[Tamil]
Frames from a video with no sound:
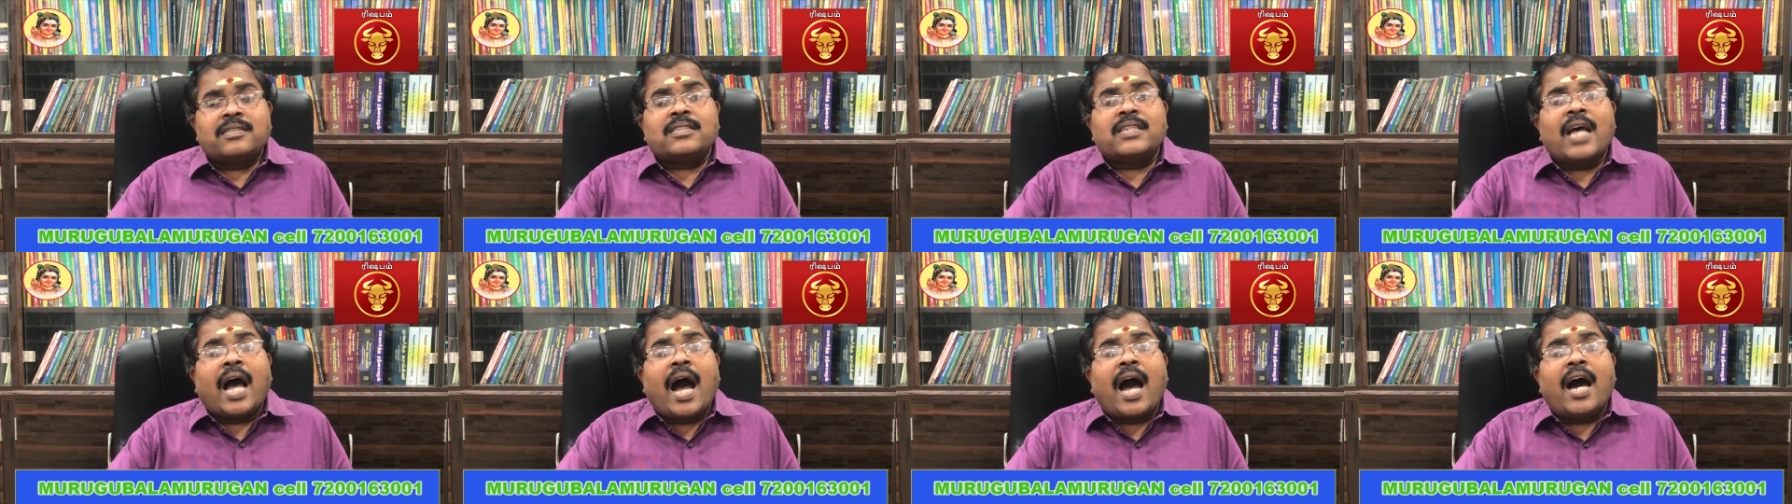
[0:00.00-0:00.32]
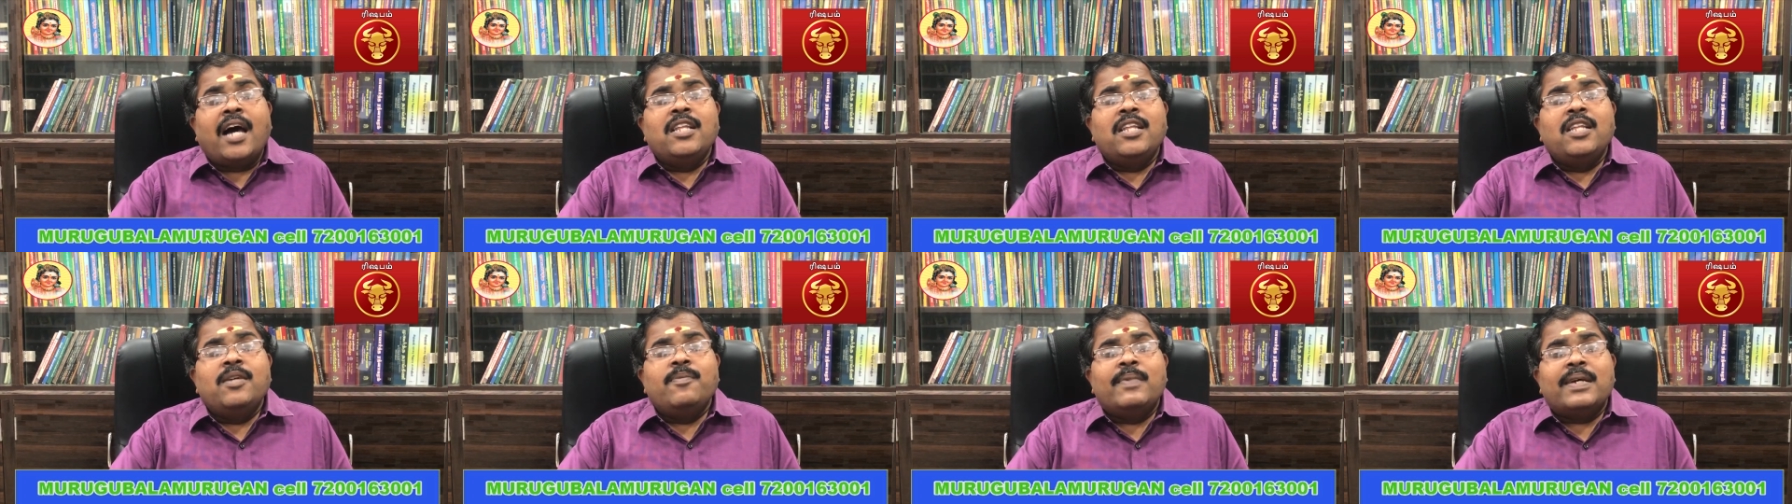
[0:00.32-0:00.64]

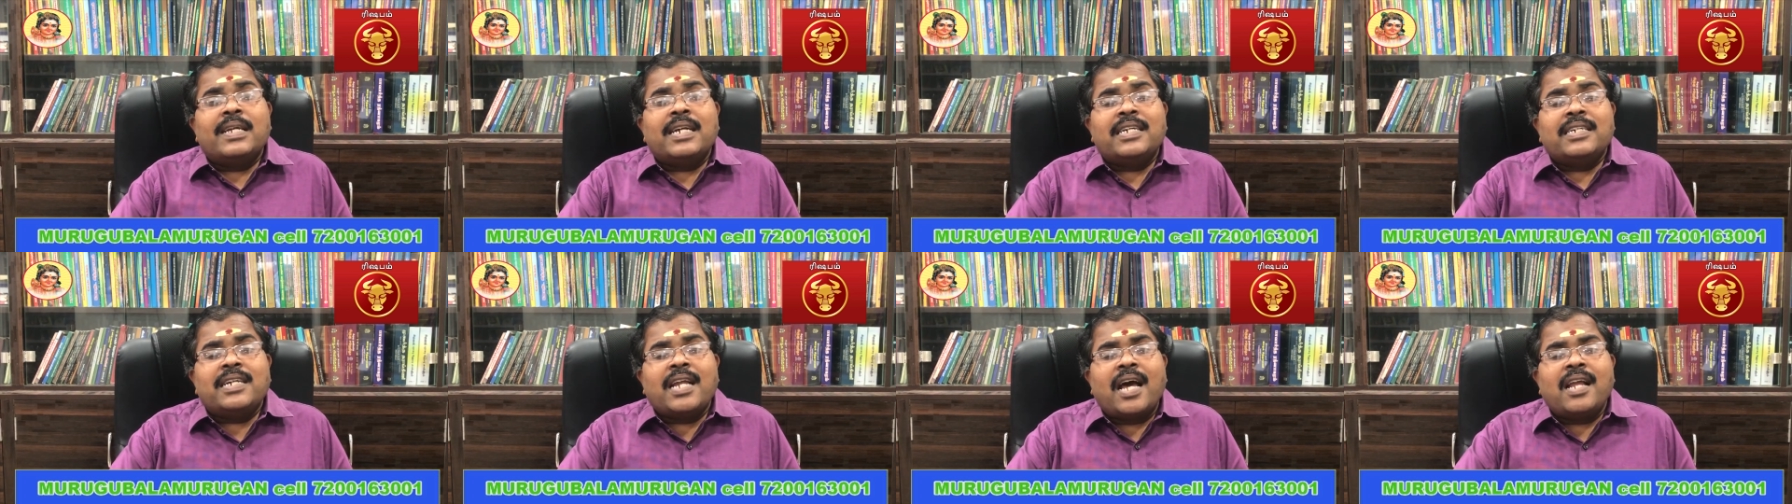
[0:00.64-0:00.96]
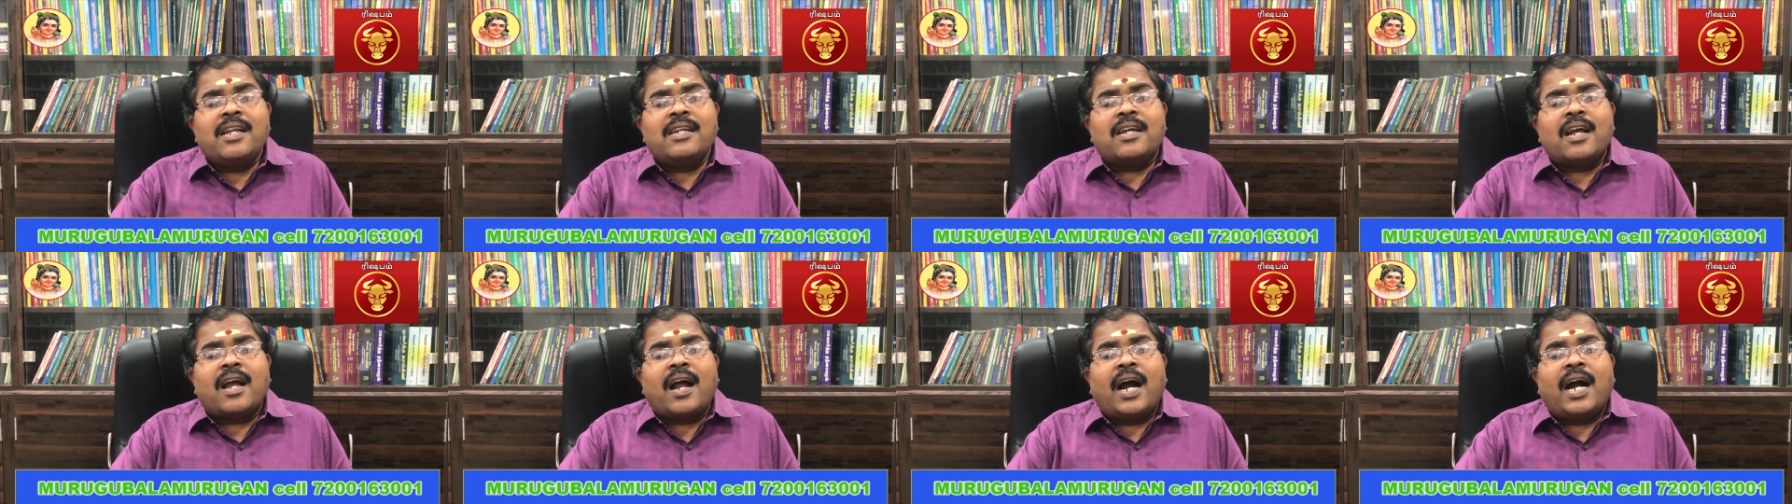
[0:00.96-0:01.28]
சாது
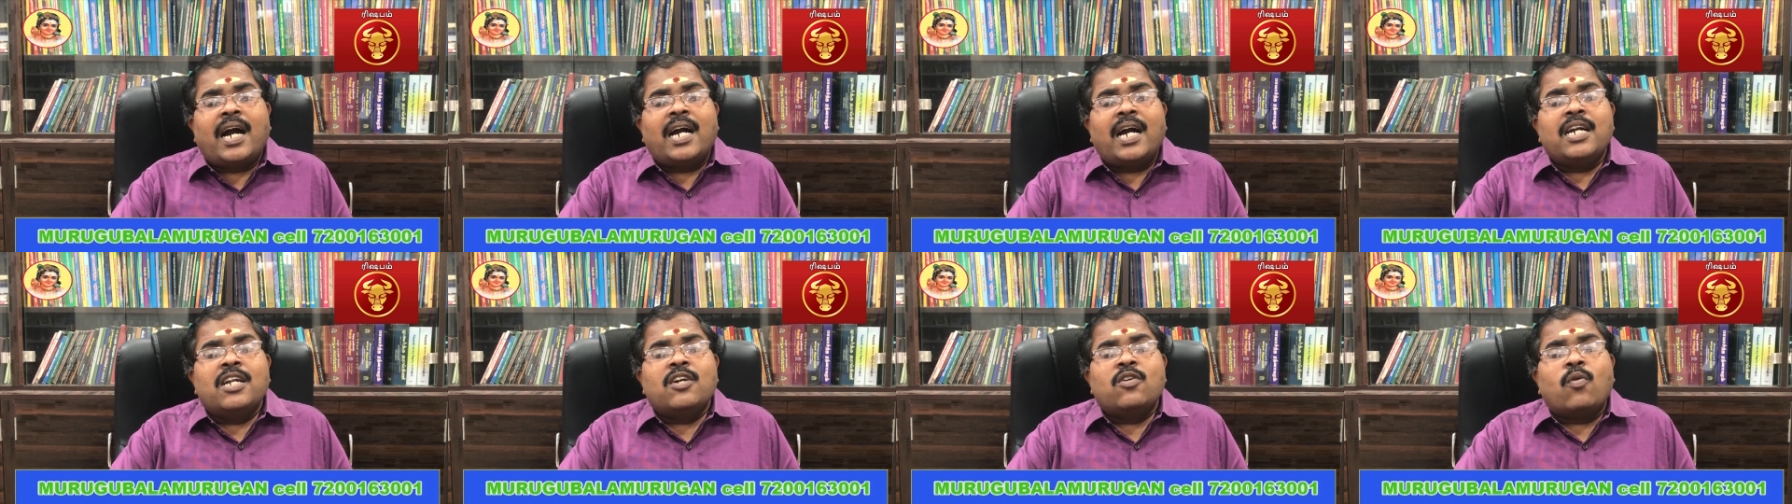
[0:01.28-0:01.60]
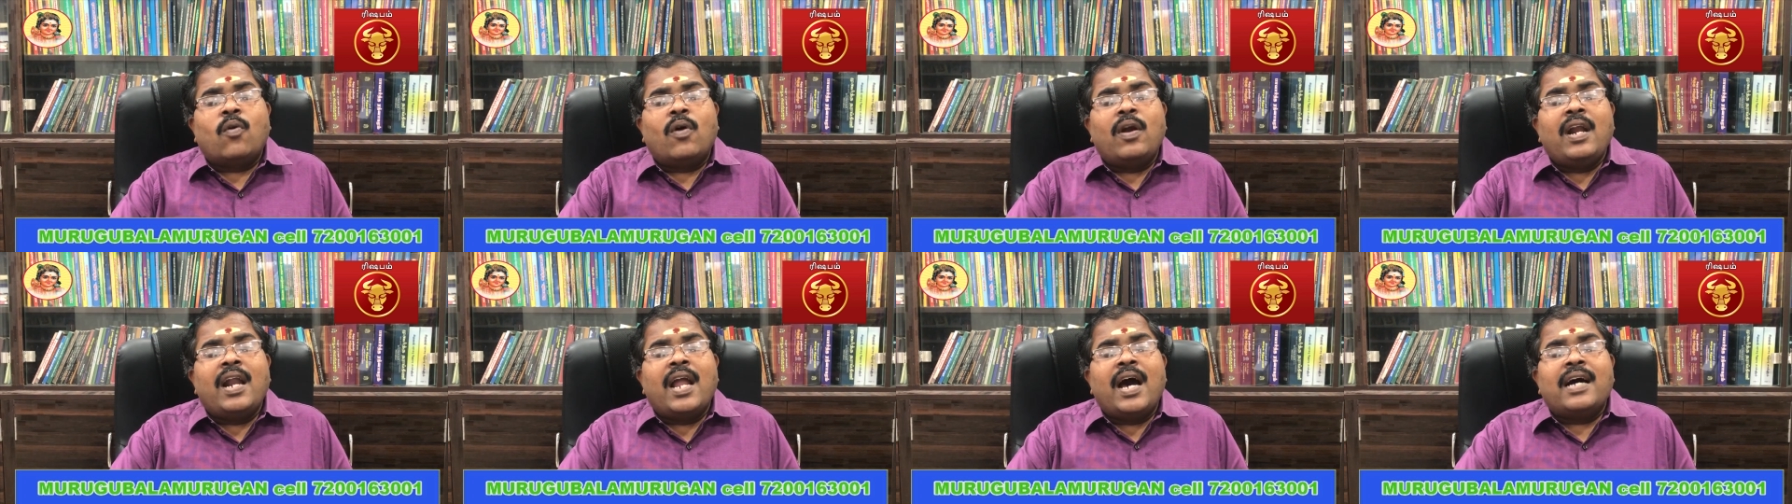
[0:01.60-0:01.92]
மிரண்டால் காடு
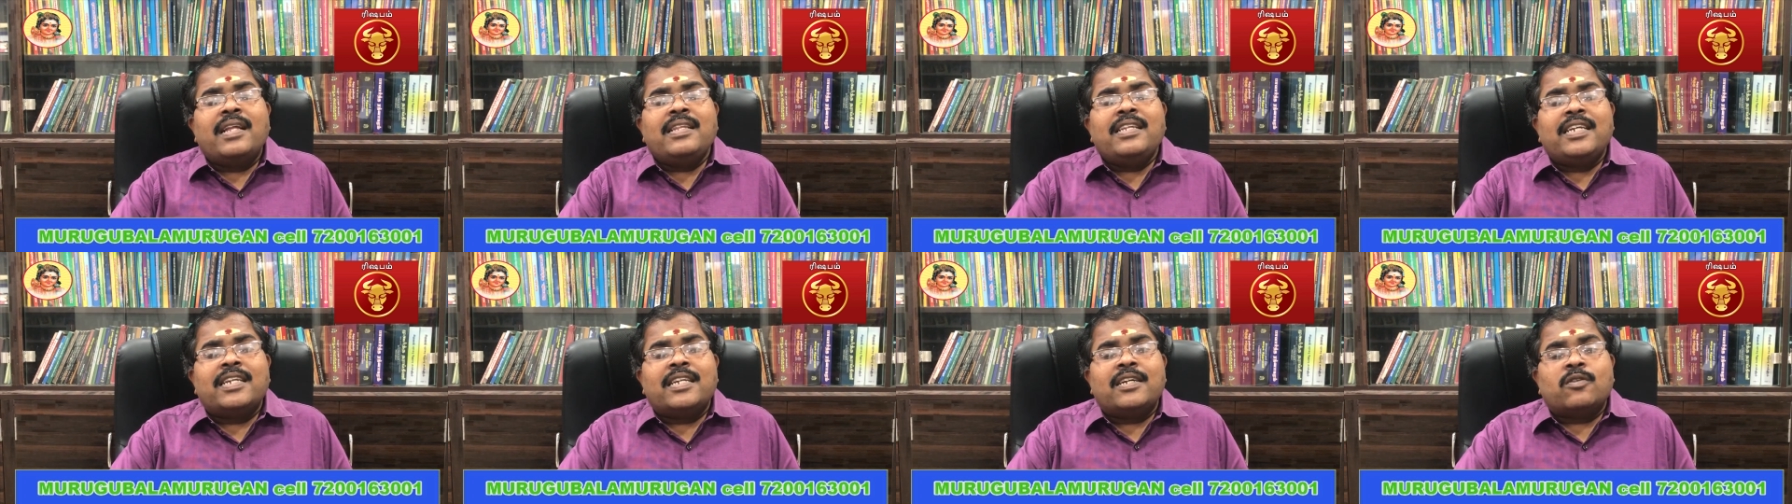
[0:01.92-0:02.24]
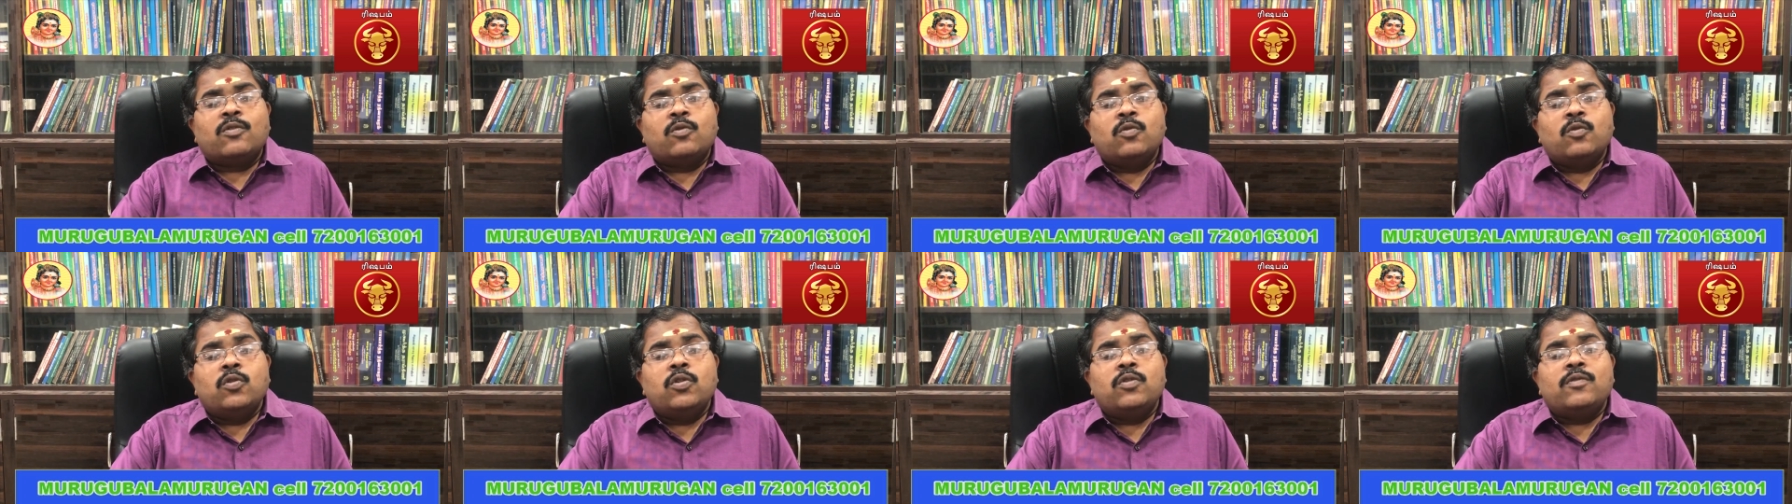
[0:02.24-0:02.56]
கொள்ளாது என
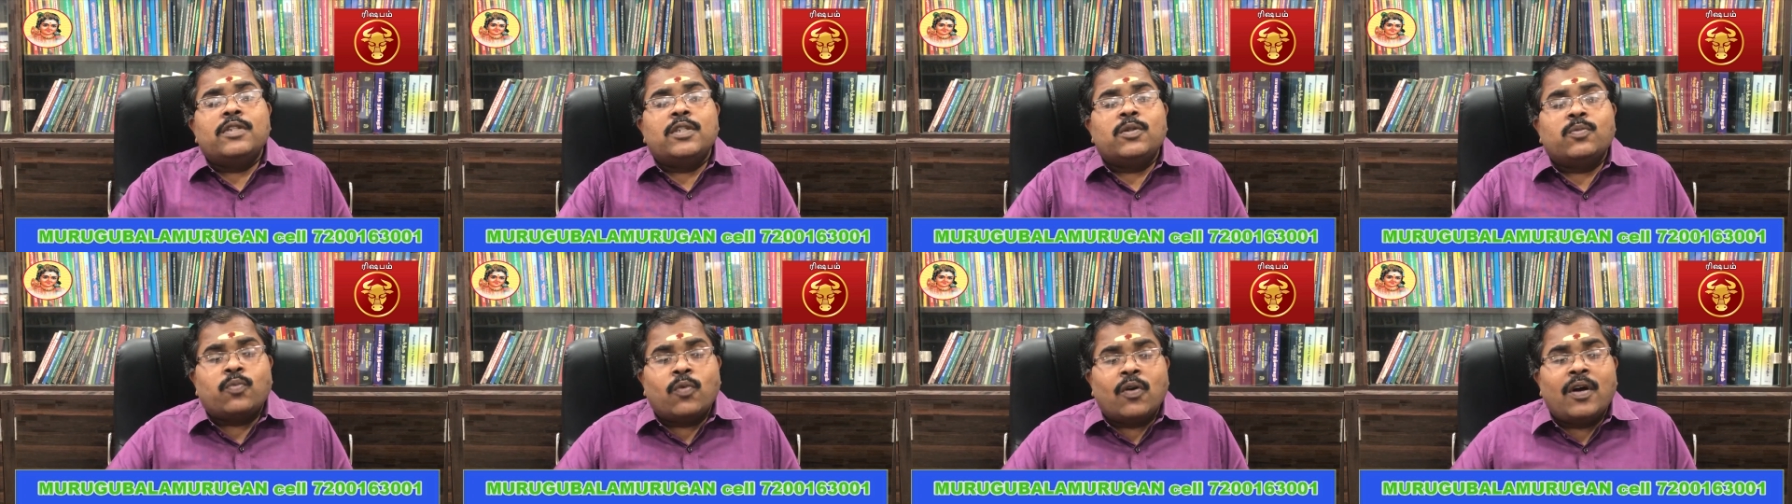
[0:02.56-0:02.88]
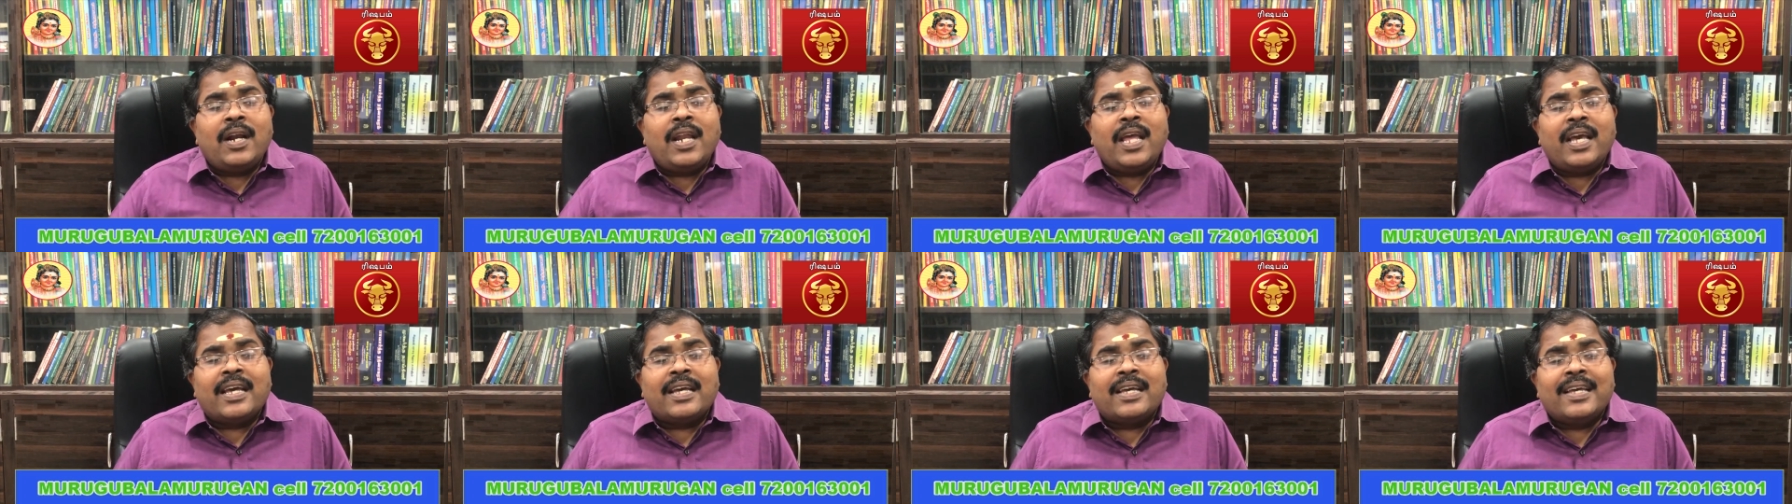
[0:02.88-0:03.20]
கூறுவது
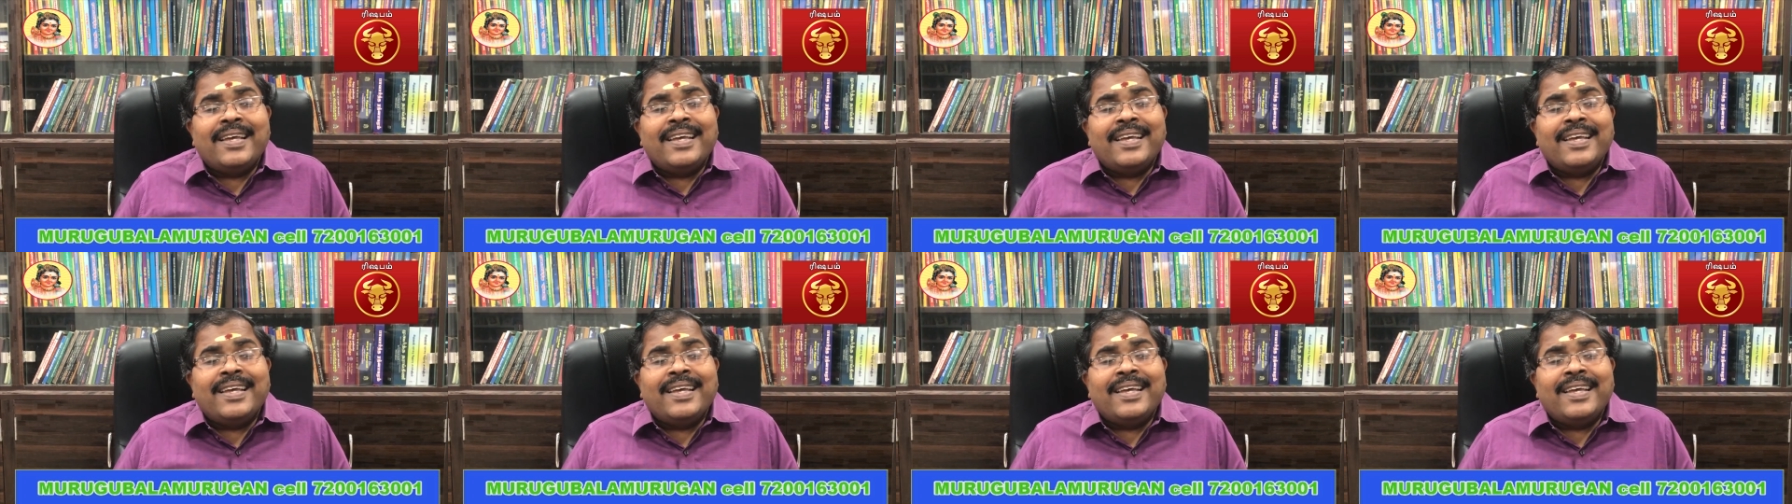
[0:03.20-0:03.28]
போல